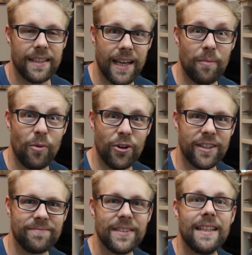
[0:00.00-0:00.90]
Ja,
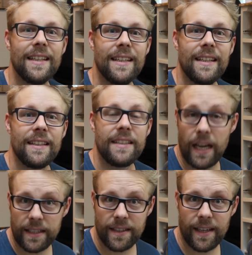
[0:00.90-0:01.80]
moin. Die
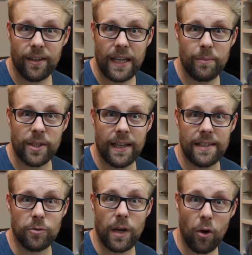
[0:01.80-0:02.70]
gleichen Teile habe ich
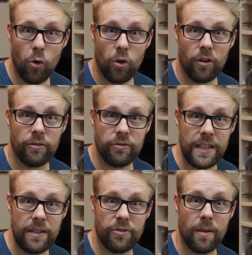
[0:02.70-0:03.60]
also auch.
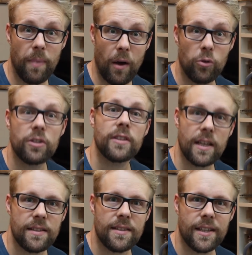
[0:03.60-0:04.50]
Wie verbaut,
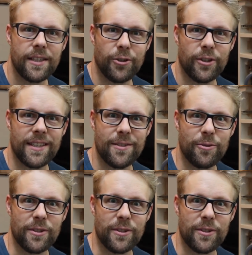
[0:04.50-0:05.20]
das zeige ich euch ganz